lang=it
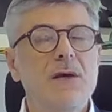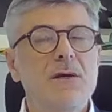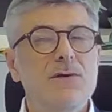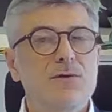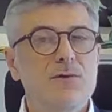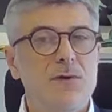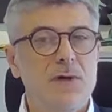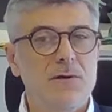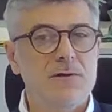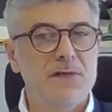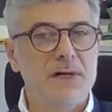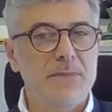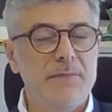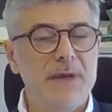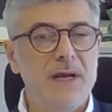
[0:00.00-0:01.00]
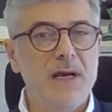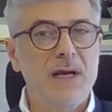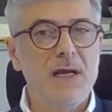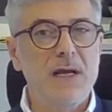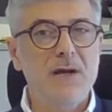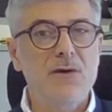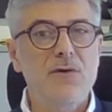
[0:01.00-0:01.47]
sulla nostra
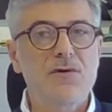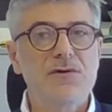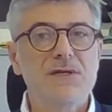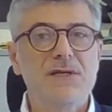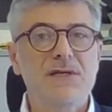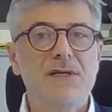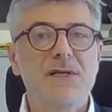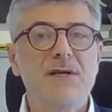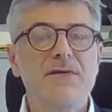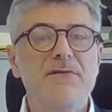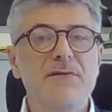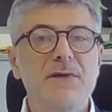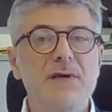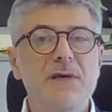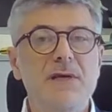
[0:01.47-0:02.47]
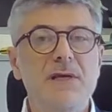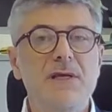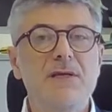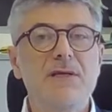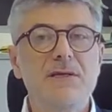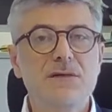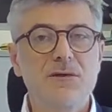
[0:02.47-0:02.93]
pelle cosa significhi
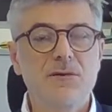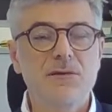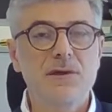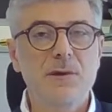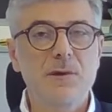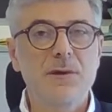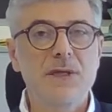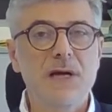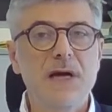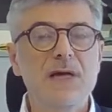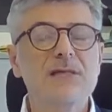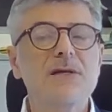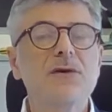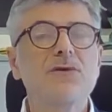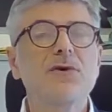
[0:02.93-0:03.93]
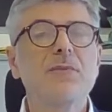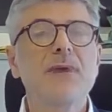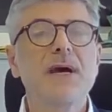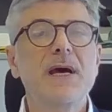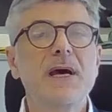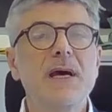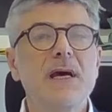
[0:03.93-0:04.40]
discontinuità e secondo
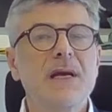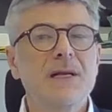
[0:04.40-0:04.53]
me